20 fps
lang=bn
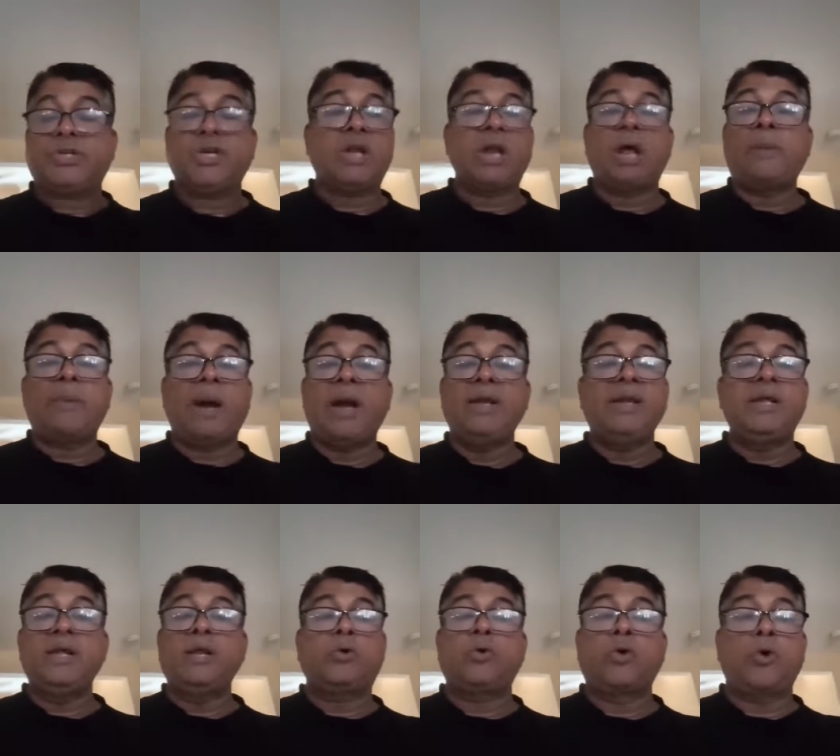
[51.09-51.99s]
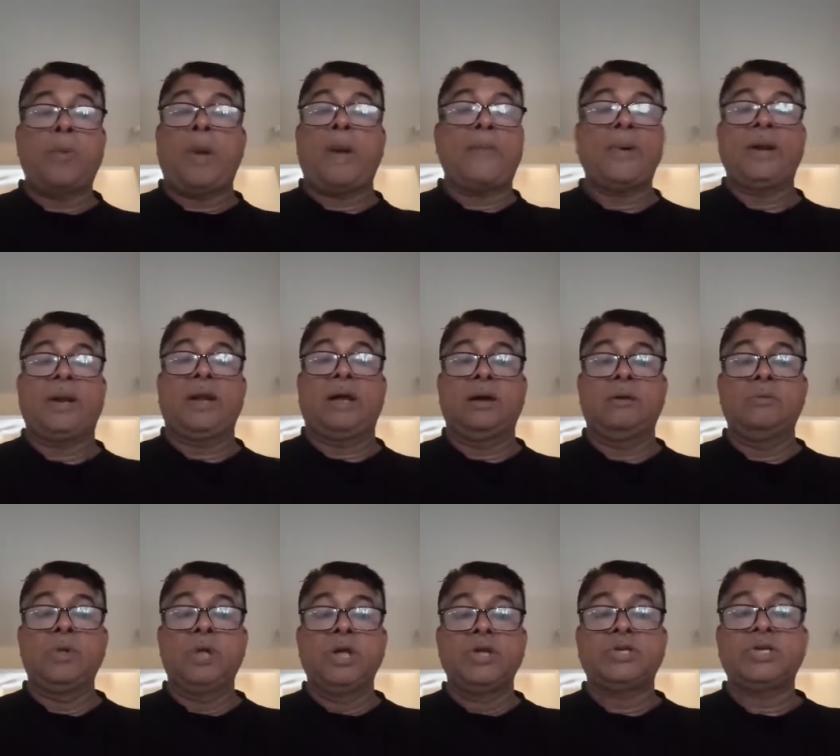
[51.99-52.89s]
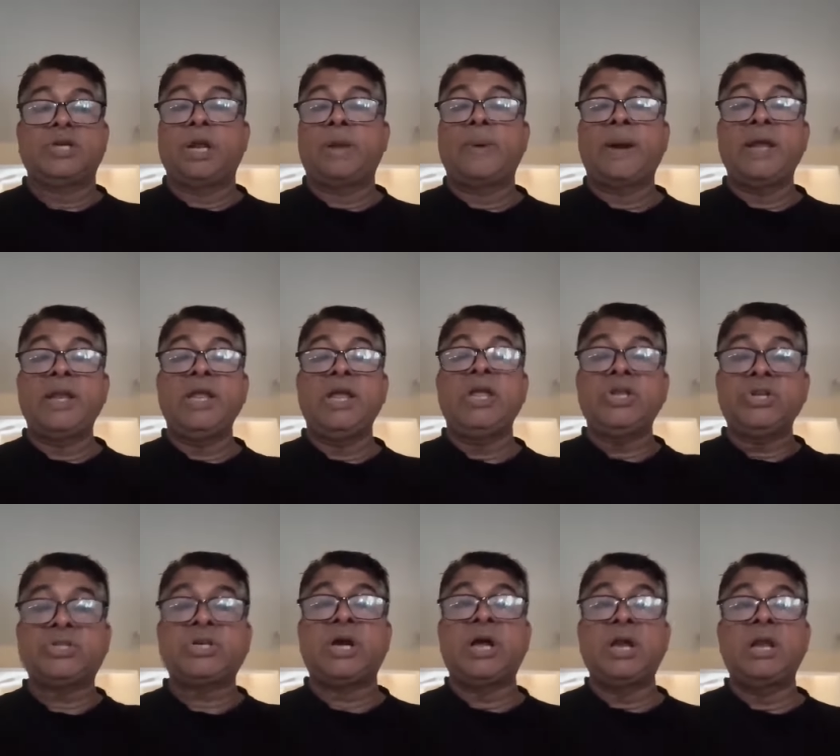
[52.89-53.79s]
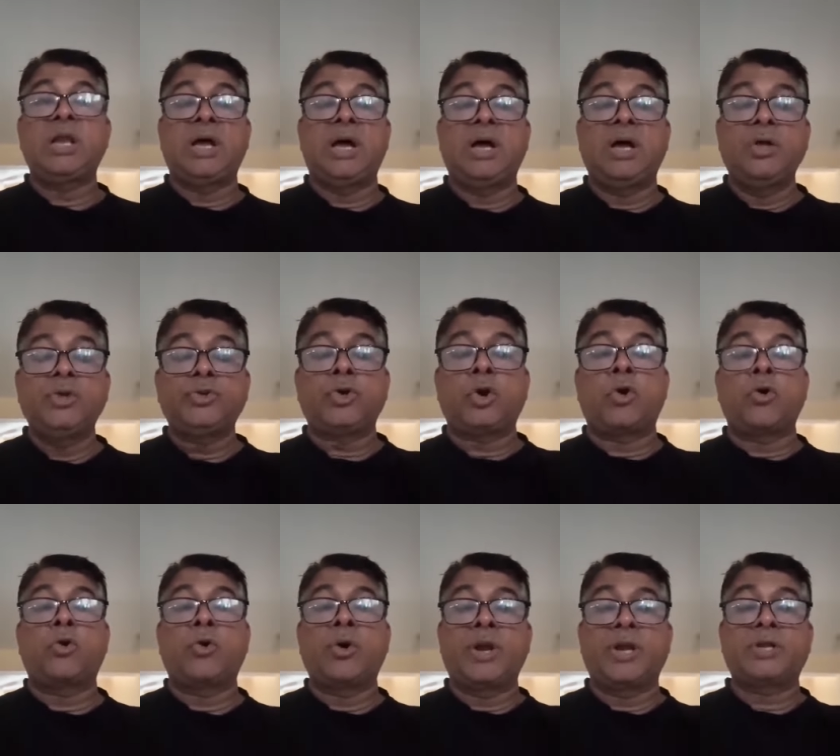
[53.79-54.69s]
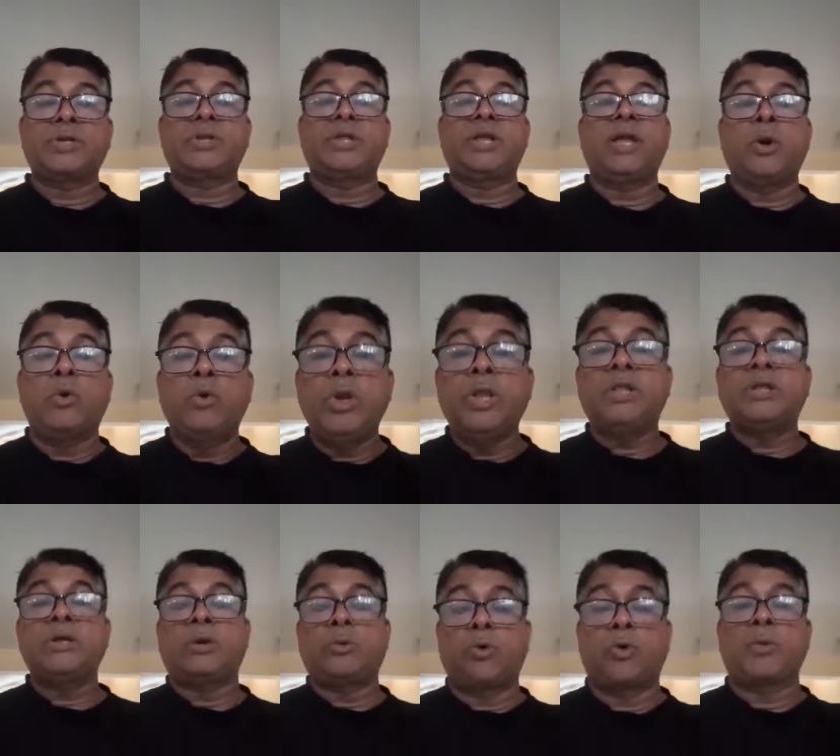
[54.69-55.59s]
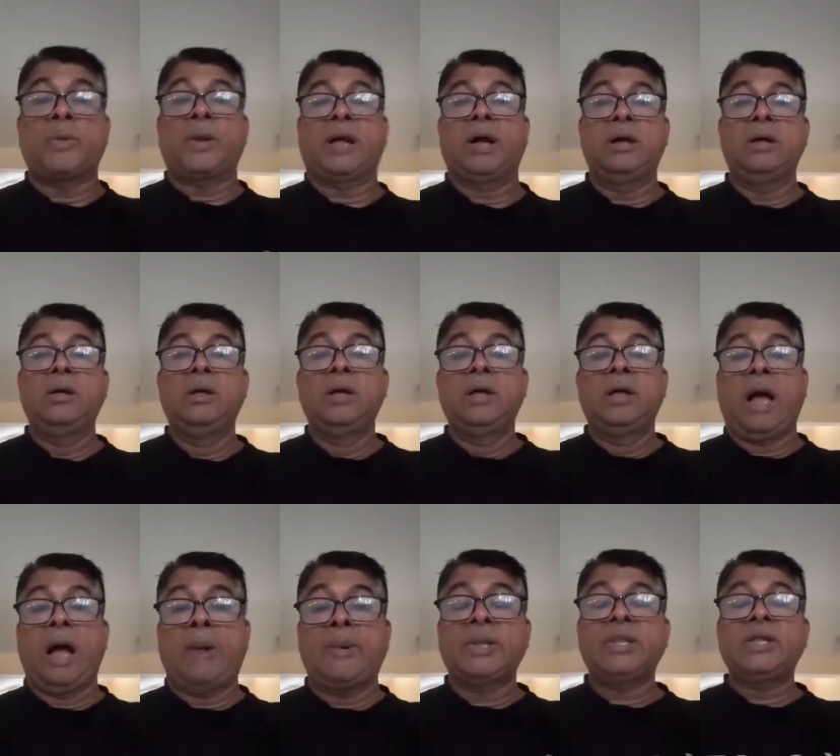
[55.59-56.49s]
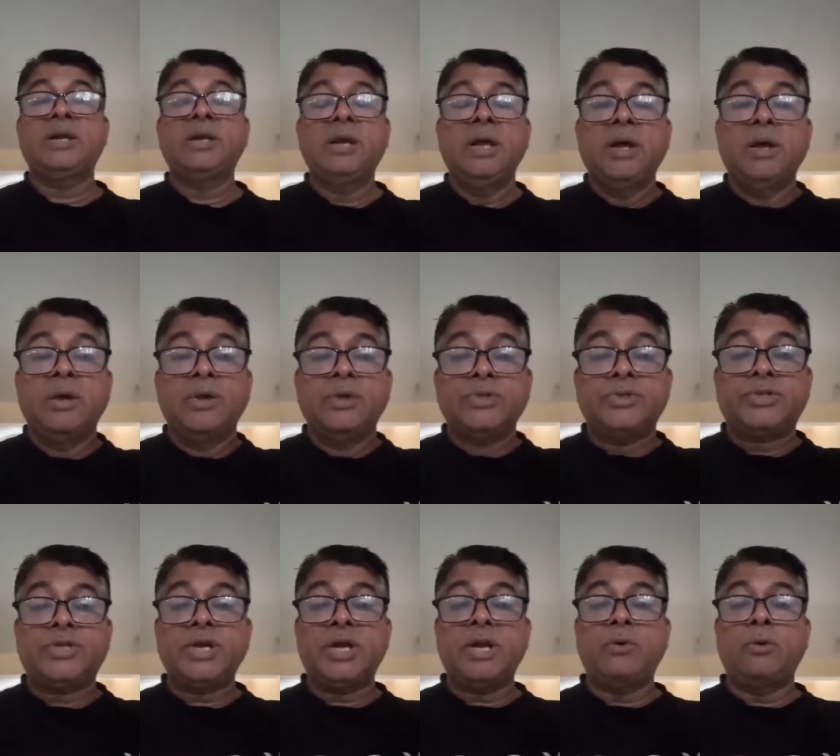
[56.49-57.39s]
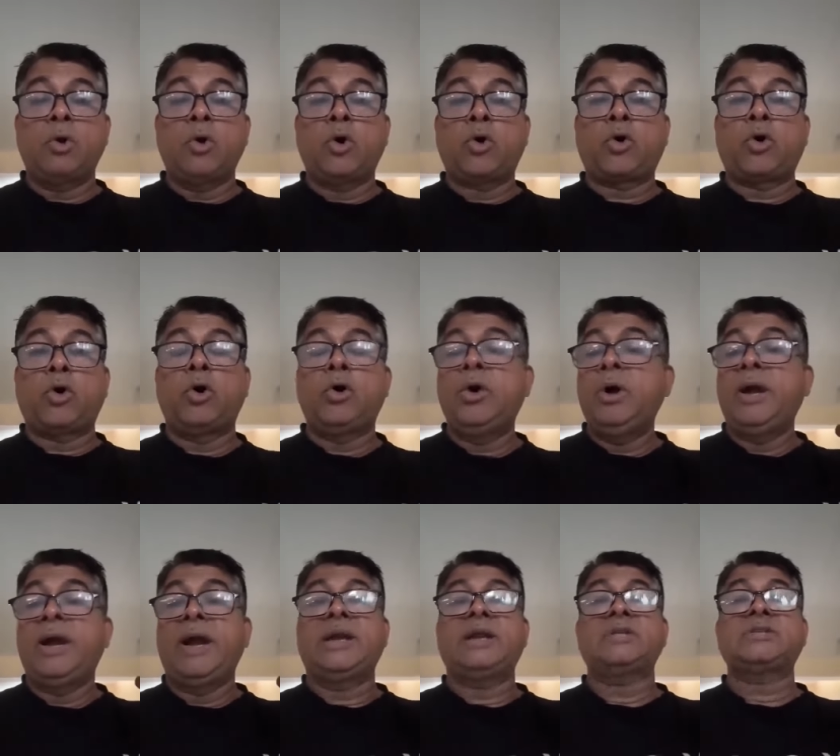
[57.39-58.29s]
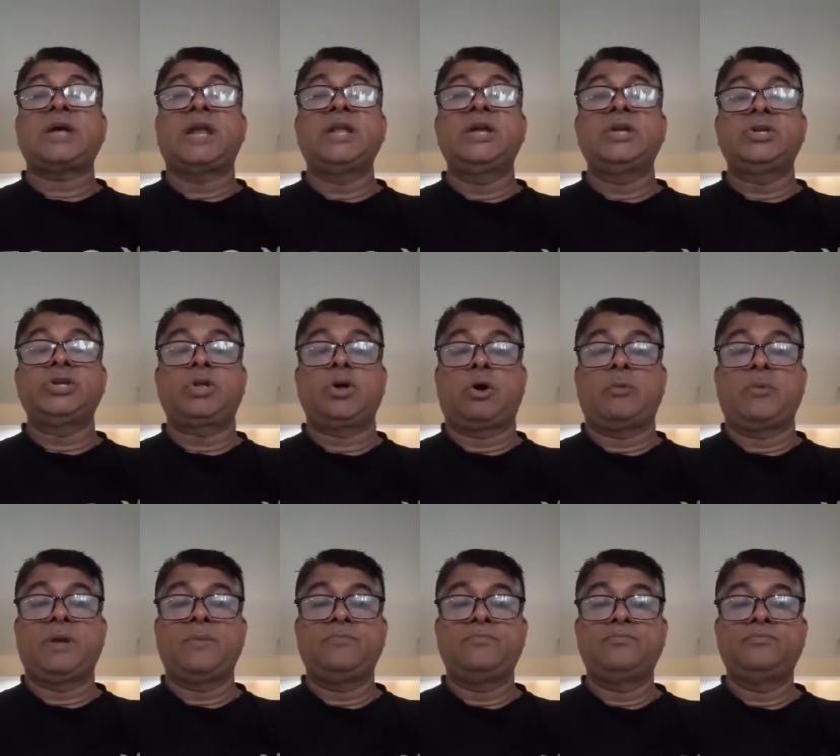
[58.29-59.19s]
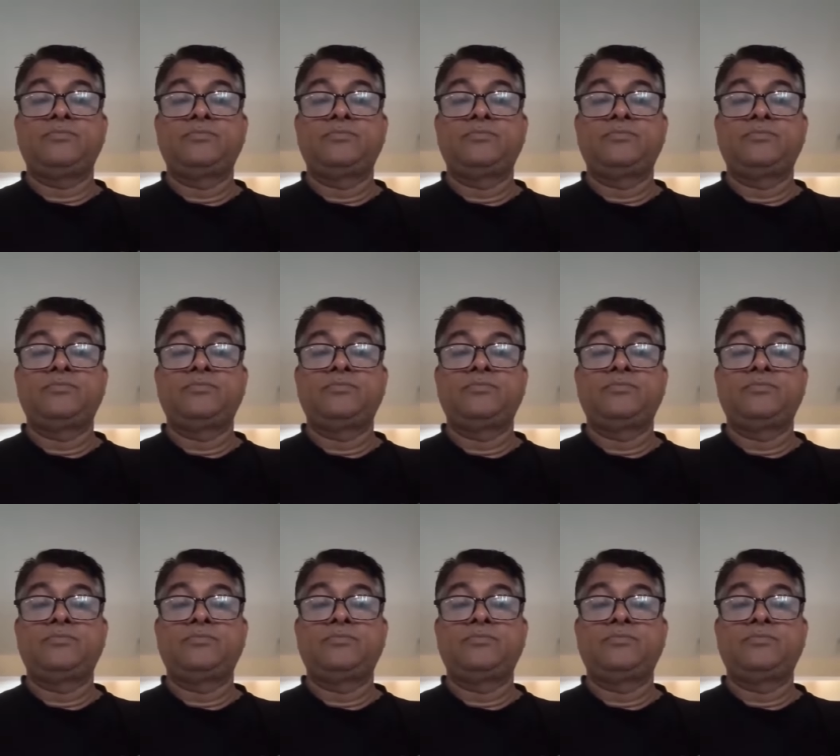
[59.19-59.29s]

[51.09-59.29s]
সেনাবাহিনীর কোনো ব্যাপার না সেনাবাহিনী ইনশাল্লাহ জনগণের দিকে গুলি করবে না আমাদের যে লক্ষ্য এটা চালিয়ে যেতে হবে